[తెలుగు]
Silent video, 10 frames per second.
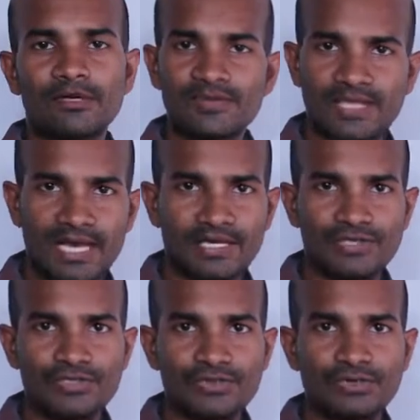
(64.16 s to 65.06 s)
మనం
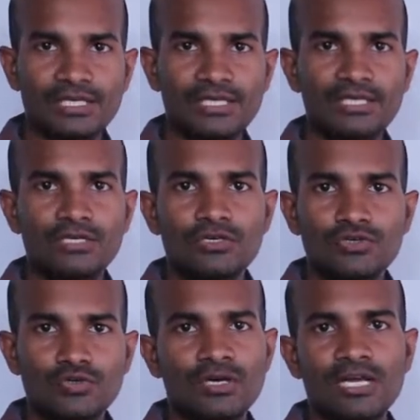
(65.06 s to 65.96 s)
సేకరించుకొని
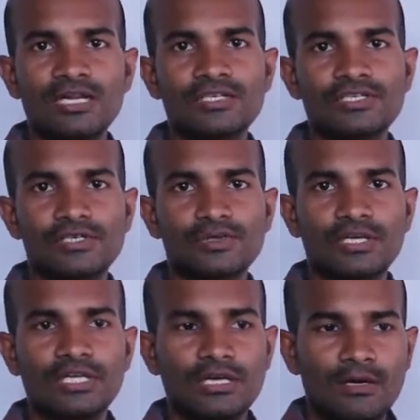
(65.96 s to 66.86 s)
చూర్ణాలుగా
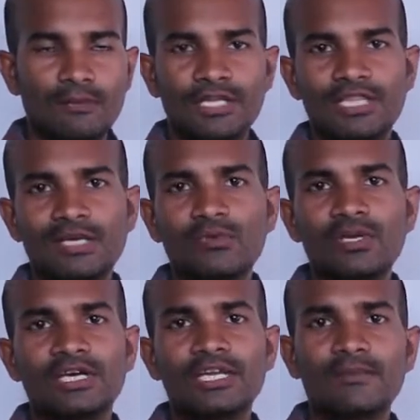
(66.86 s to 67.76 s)
చేసుకొని ప్రతి
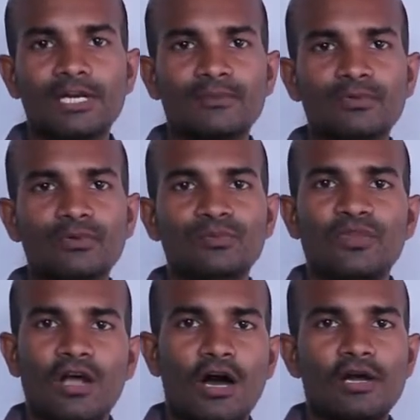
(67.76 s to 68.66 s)
మూలికని మనము
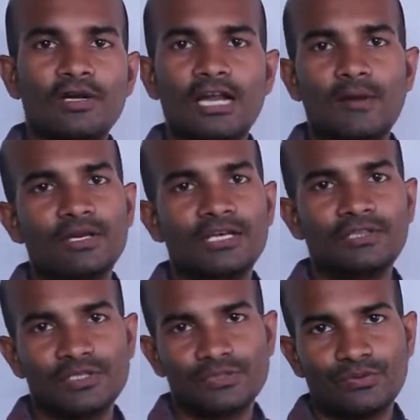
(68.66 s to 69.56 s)
ఆరు గ్రాములుగా
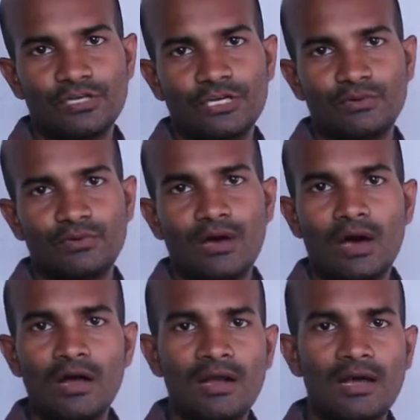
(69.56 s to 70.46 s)
తీసుకుంటాము
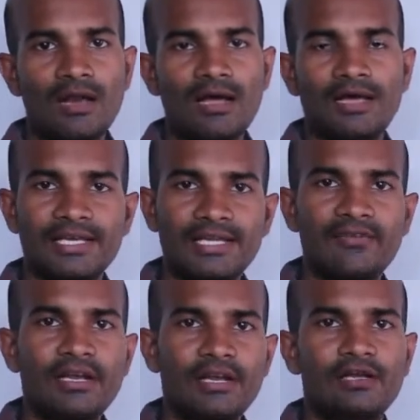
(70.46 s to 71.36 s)
ఆరు నాల
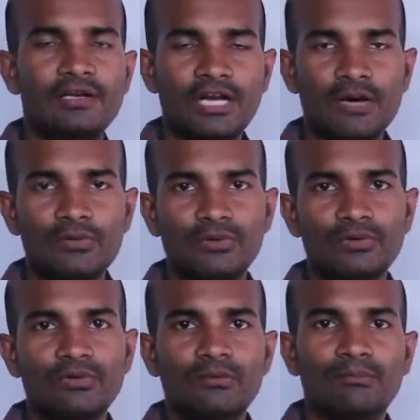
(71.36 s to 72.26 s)
ఇరవై నాలుగు గ్రాములు
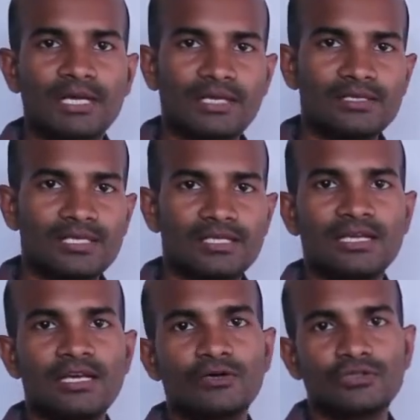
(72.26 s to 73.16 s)
మనకి
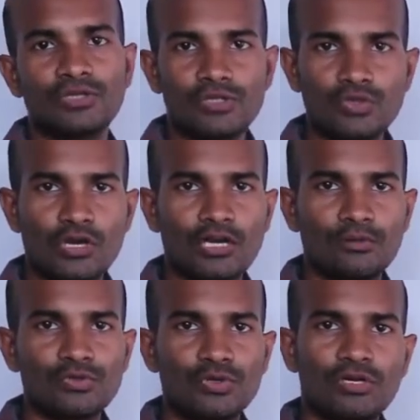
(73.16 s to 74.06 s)
సిద్ధంగా అవుతుంది
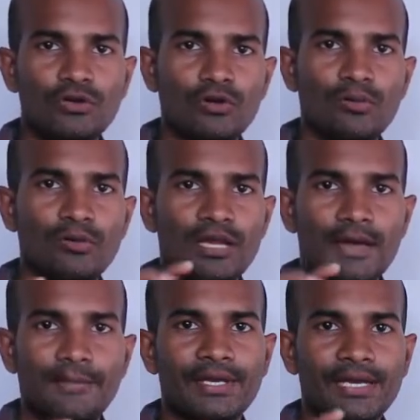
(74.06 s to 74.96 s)
చూర్ణం చూర్ణం రూపంలో
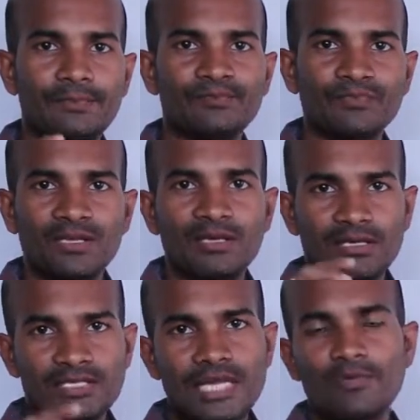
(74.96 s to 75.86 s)
లేకపోయినా
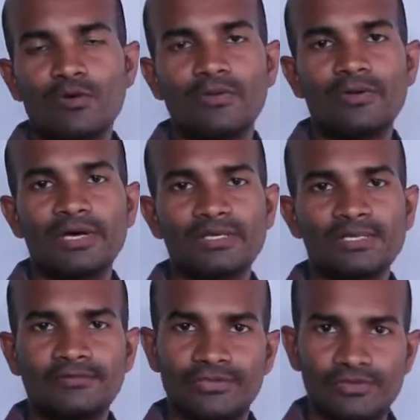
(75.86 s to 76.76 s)
కషాయం రూపంలో అయినా
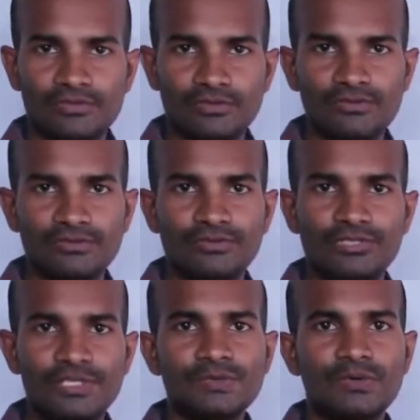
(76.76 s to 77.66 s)
సరే తీసుకోవచ్చు
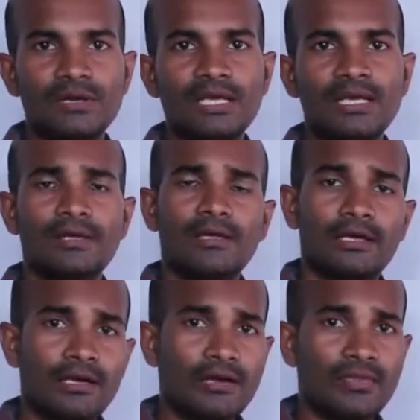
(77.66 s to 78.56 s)
తీసుకొని
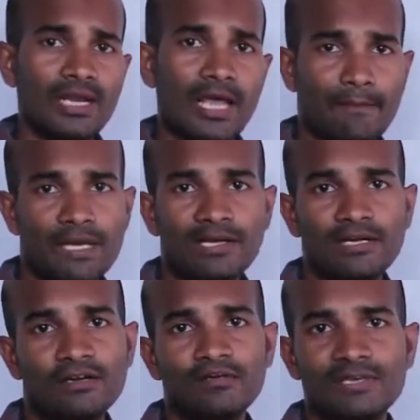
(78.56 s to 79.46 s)
రెండు వందల ఎంఎల్
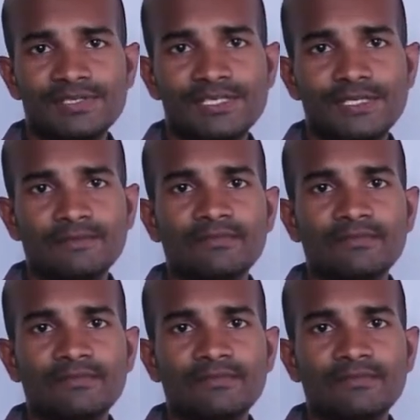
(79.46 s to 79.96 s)
నీటిలో వేసి